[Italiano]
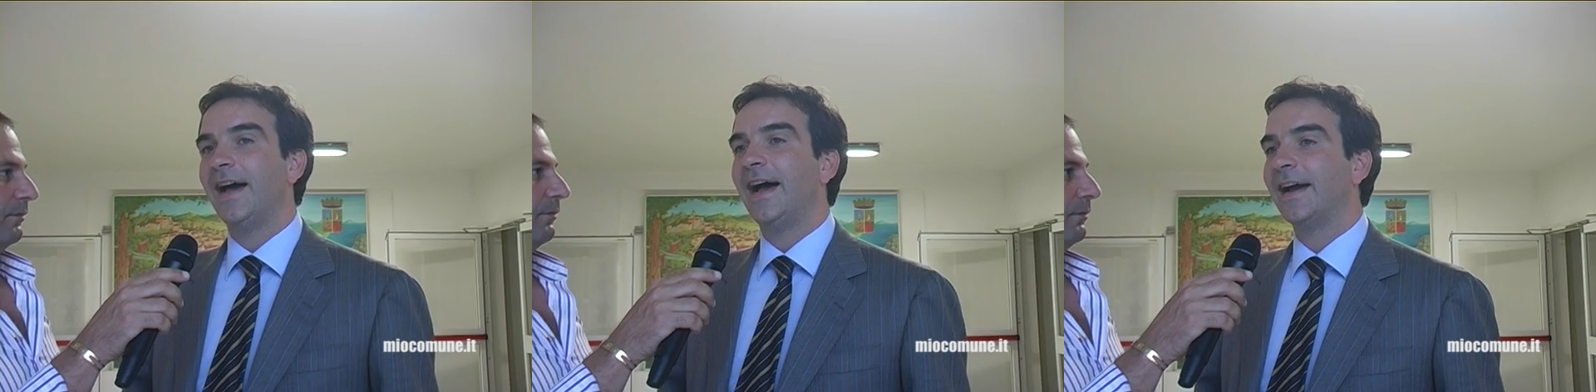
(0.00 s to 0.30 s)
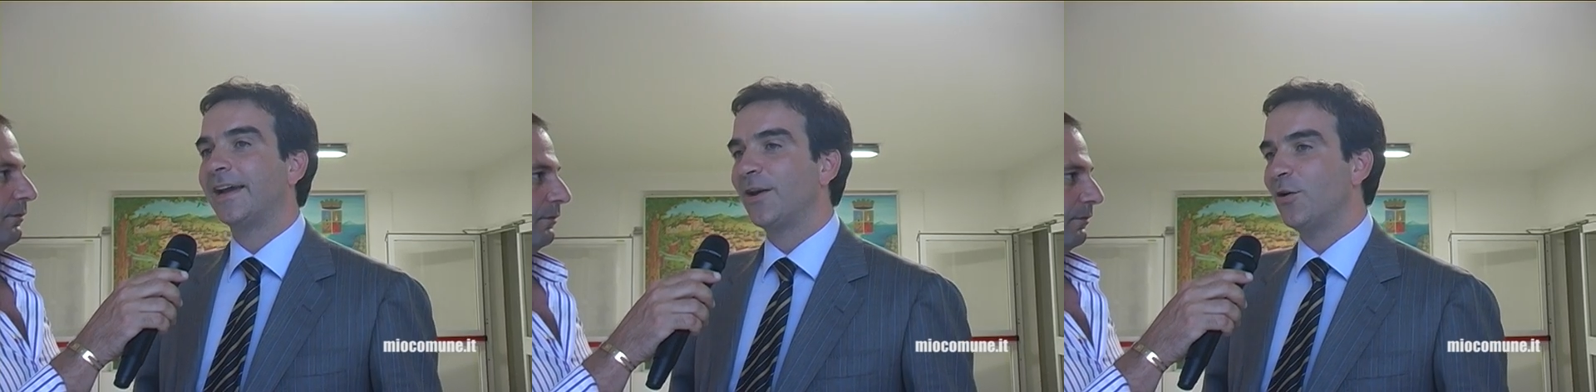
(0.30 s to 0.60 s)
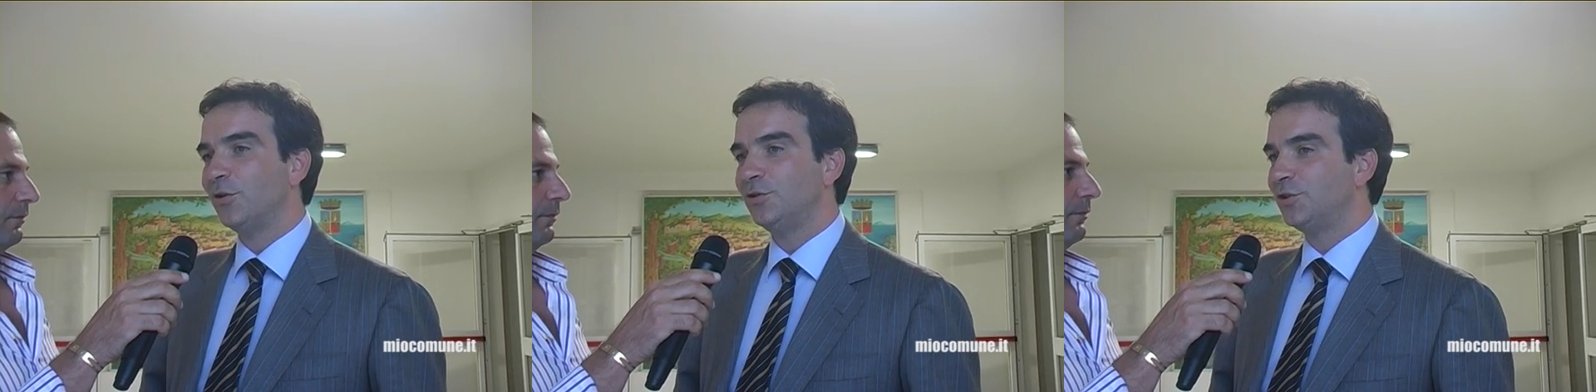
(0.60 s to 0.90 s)

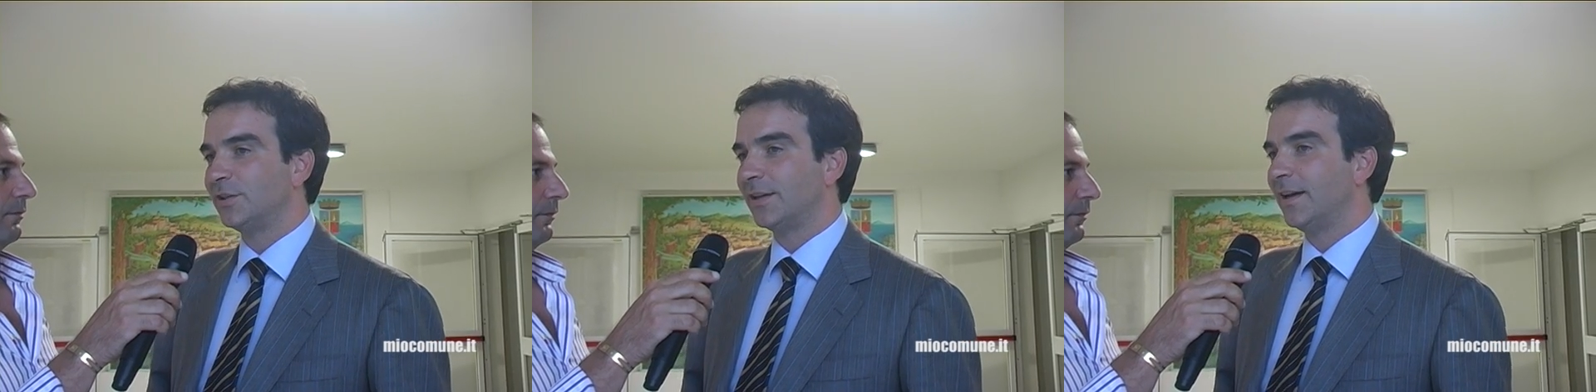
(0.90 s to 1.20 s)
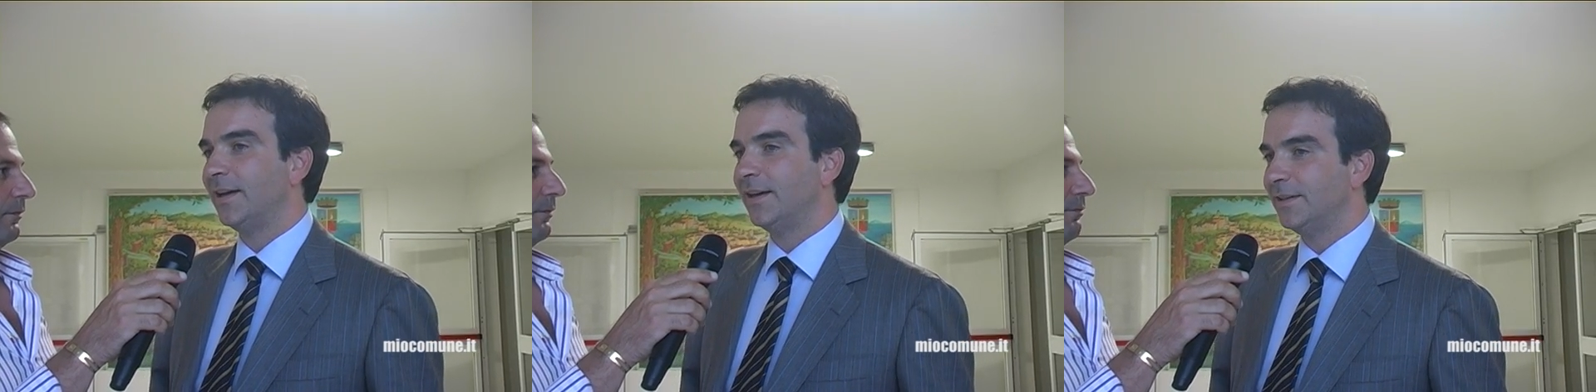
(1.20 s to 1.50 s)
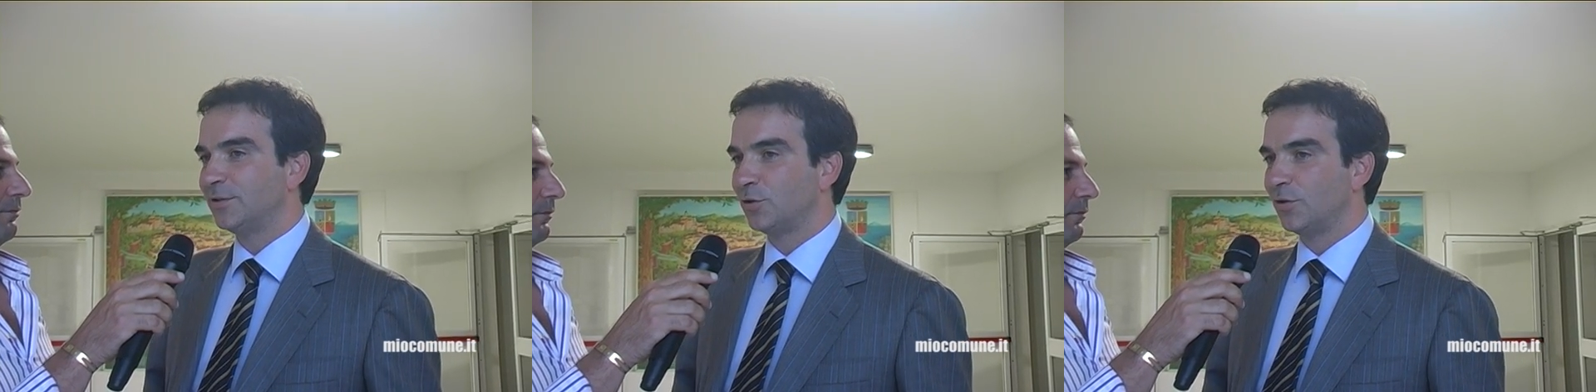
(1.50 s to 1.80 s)
anche oggi che
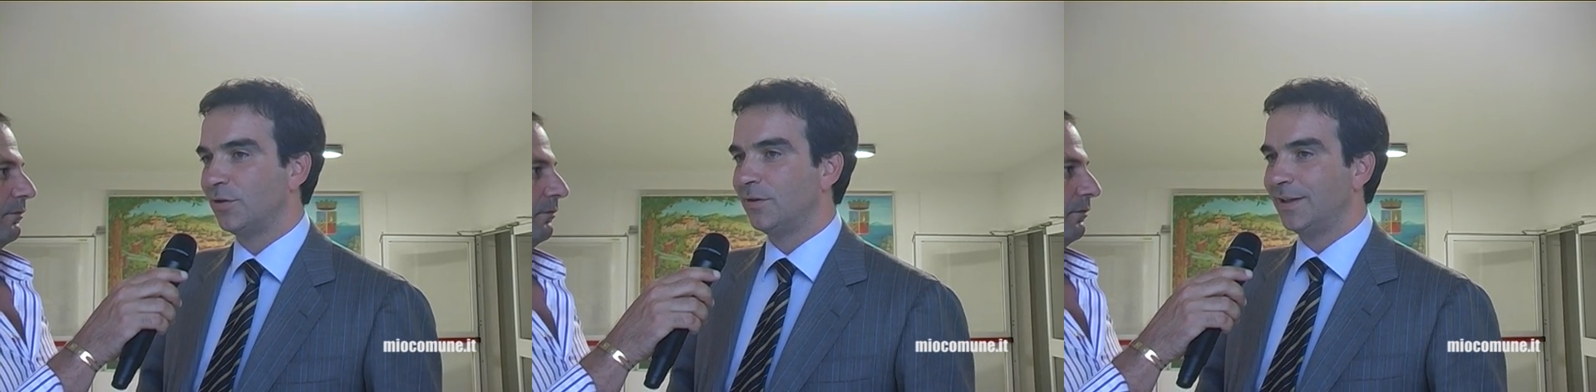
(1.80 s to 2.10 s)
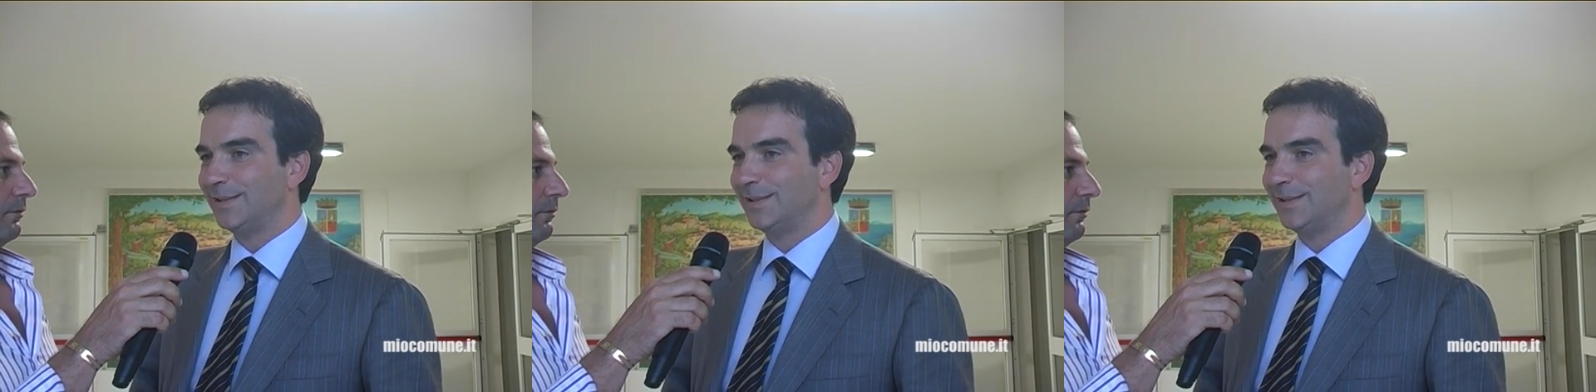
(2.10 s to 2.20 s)
eh, sono